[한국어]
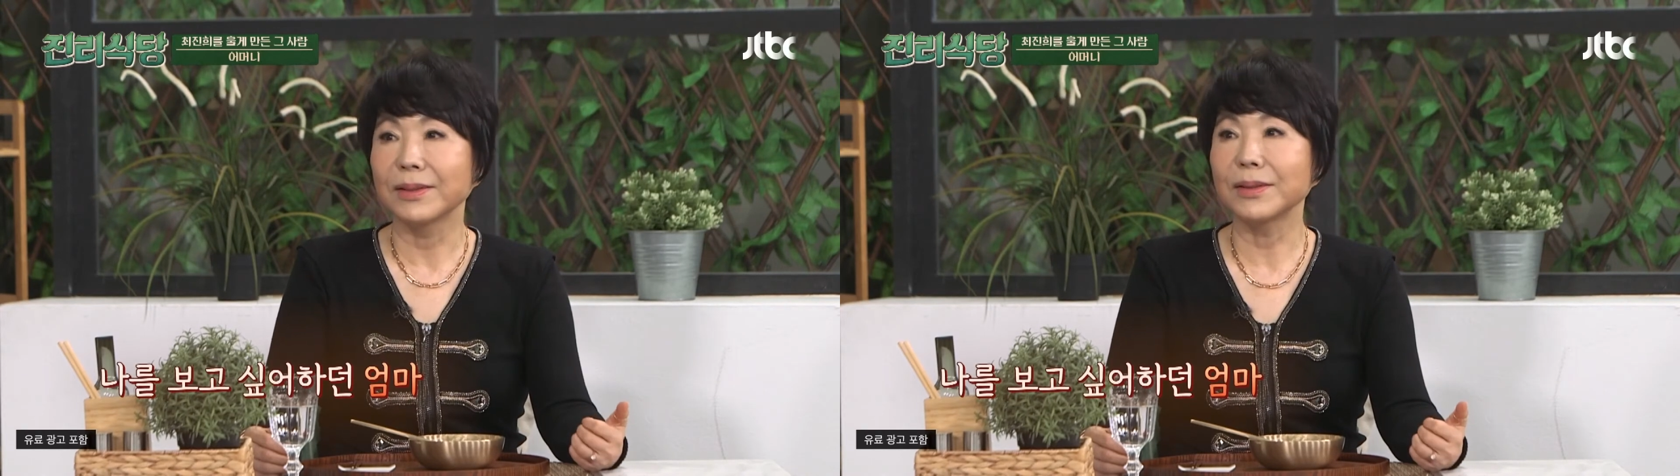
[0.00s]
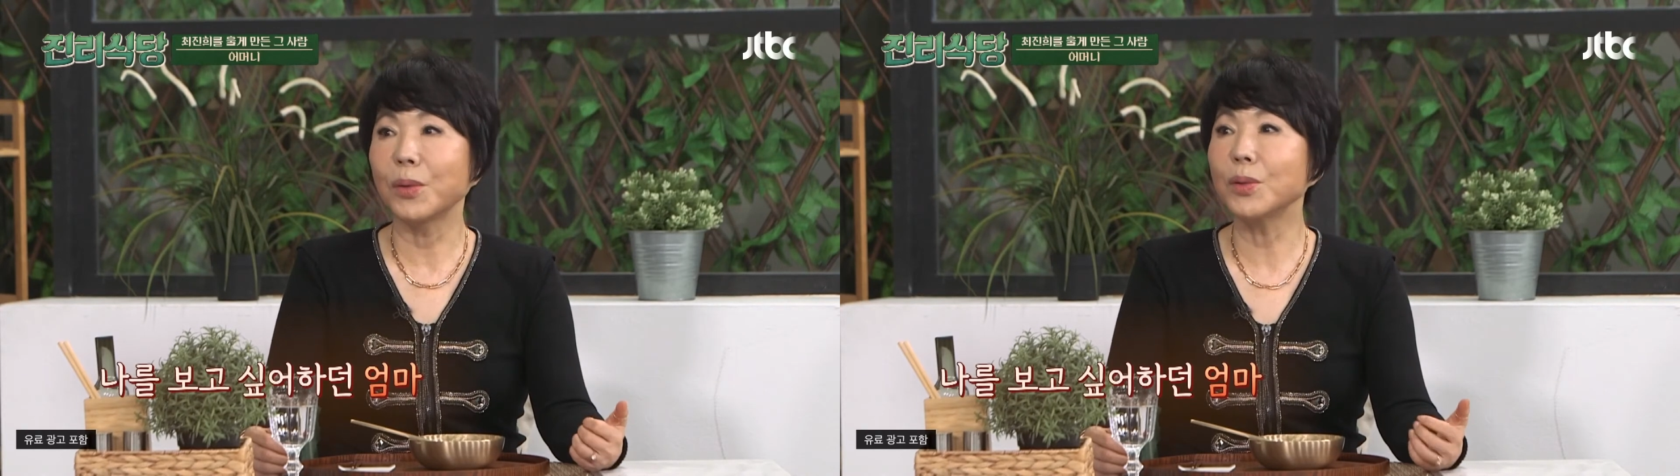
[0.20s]

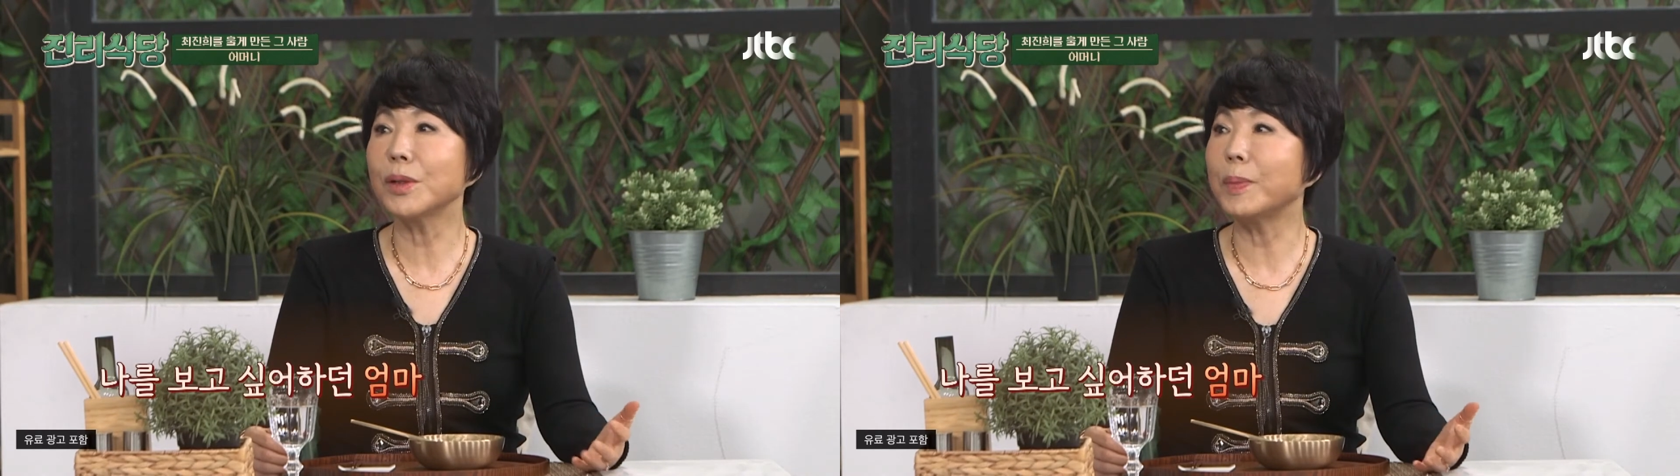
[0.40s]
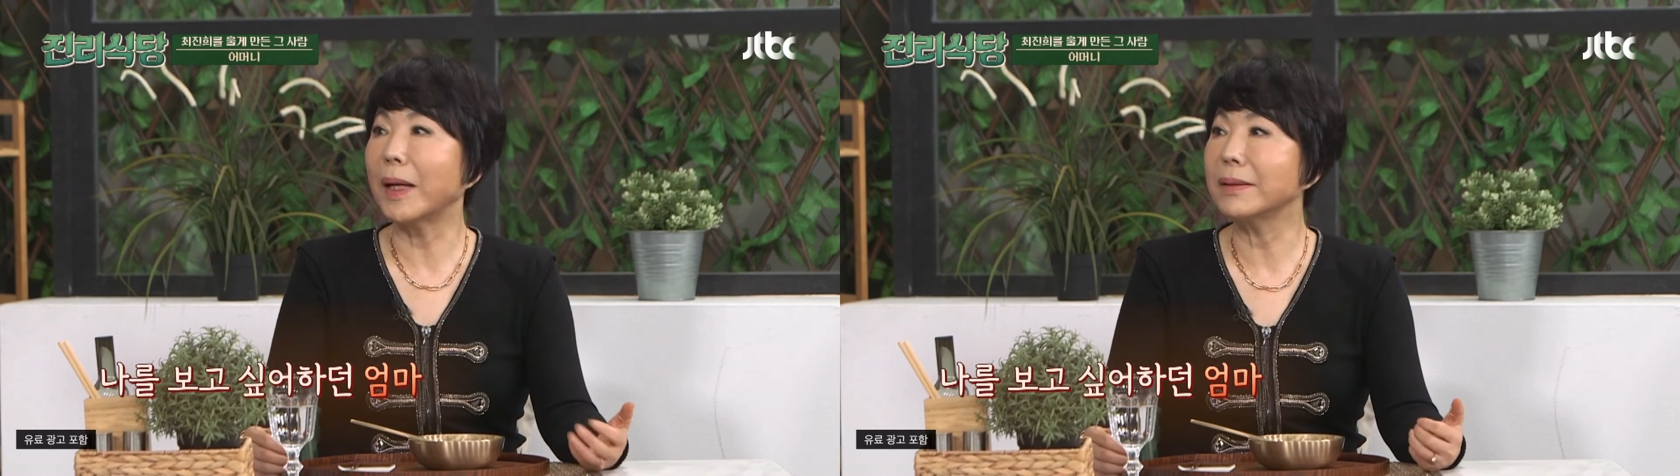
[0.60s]
근데
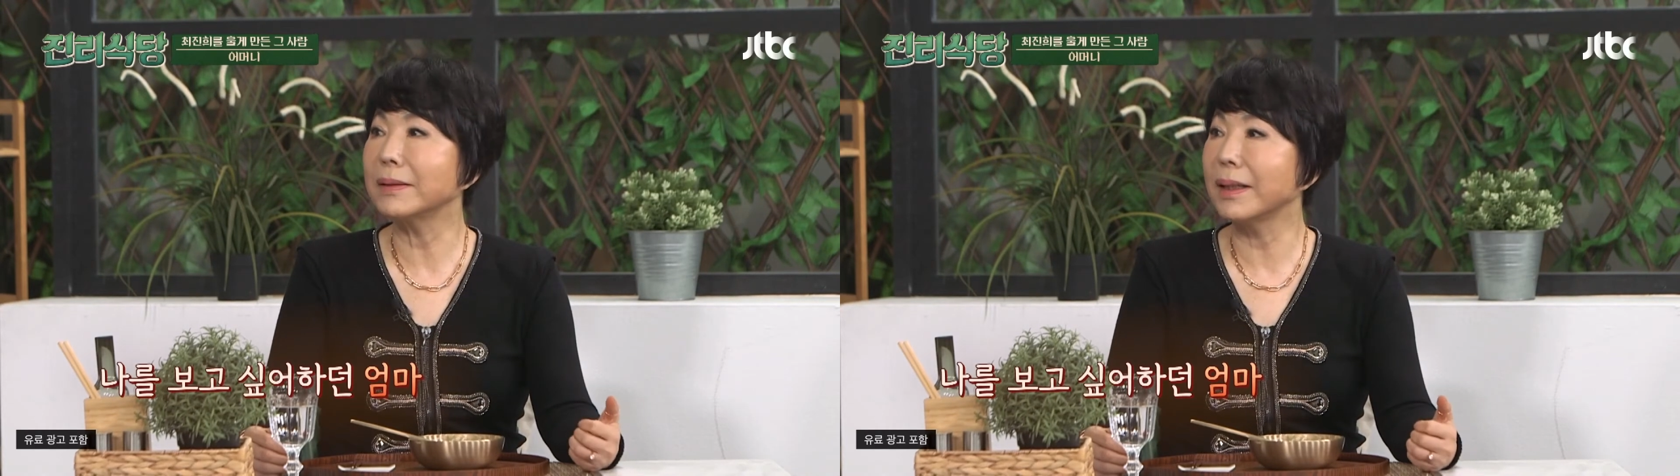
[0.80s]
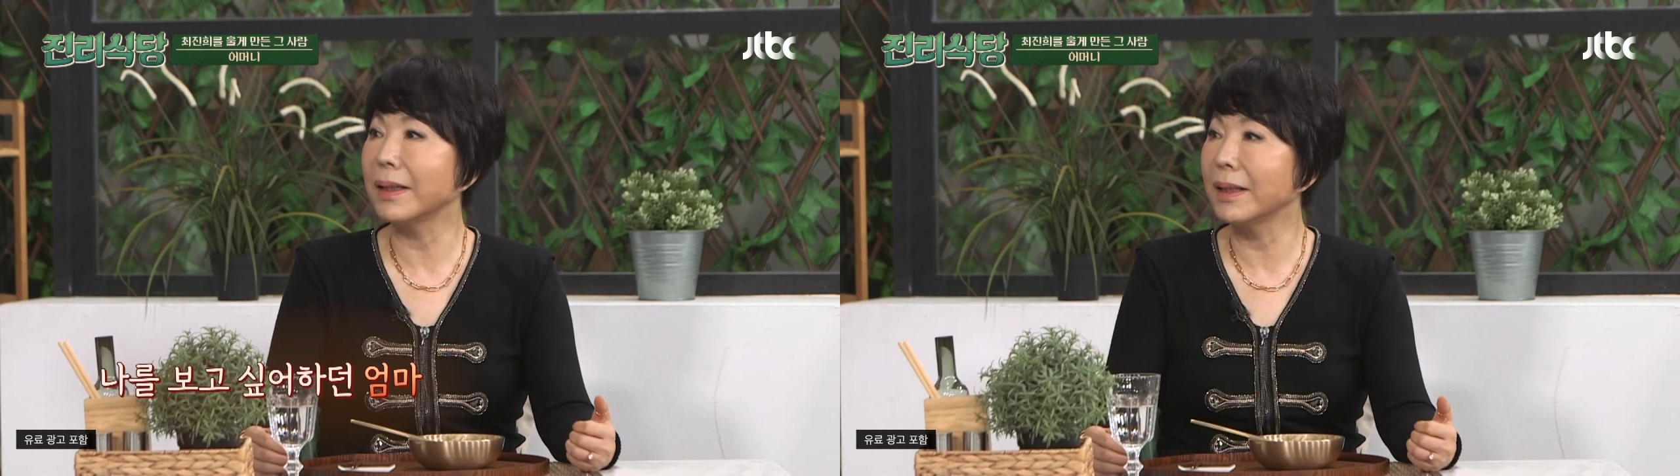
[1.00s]
오늘
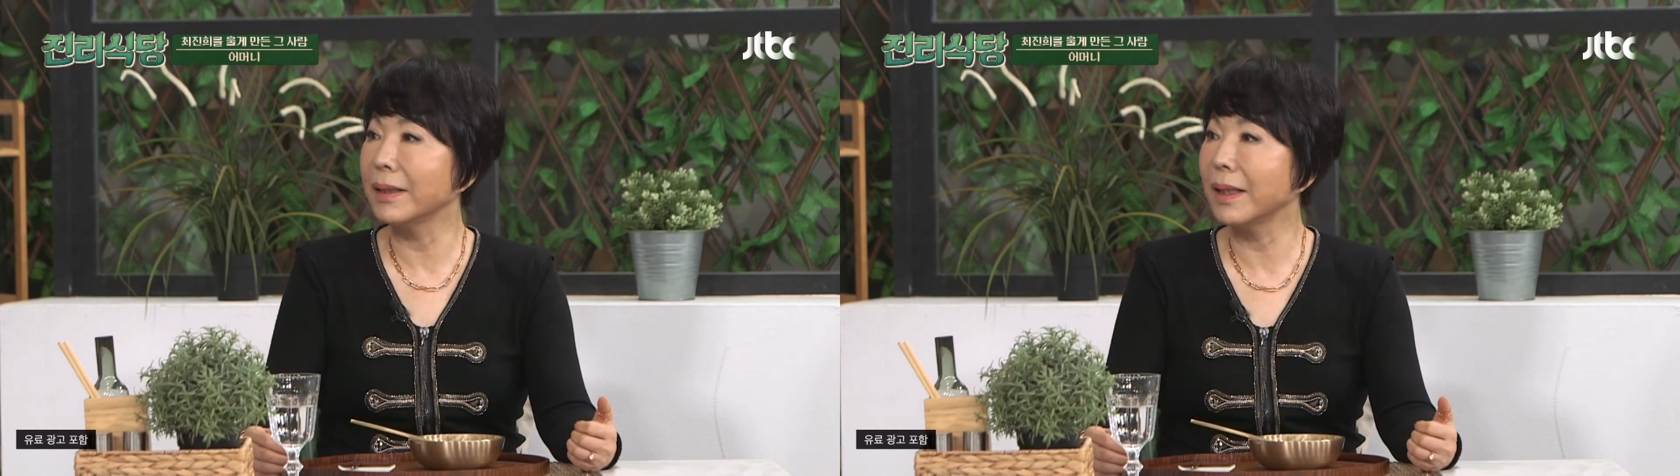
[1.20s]
봤는데